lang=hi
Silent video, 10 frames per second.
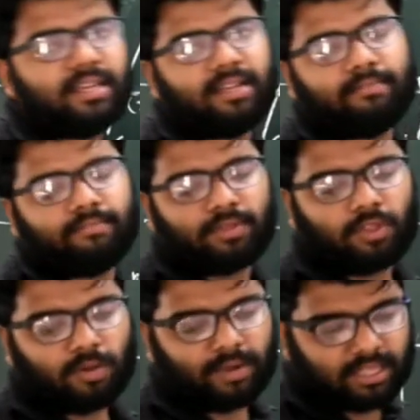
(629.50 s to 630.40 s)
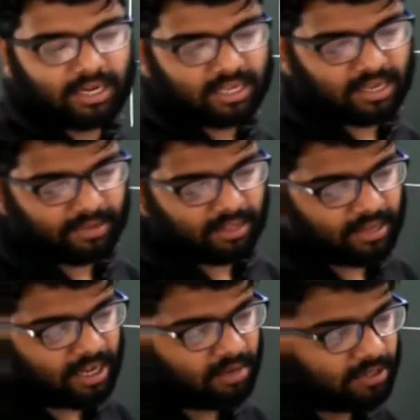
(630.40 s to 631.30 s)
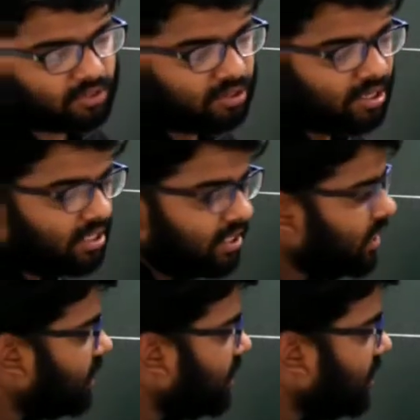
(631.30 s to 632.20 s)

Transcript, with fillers: कि थ्री नौ बाई थ्री इसका मतलब क्या है बच्चों थ्री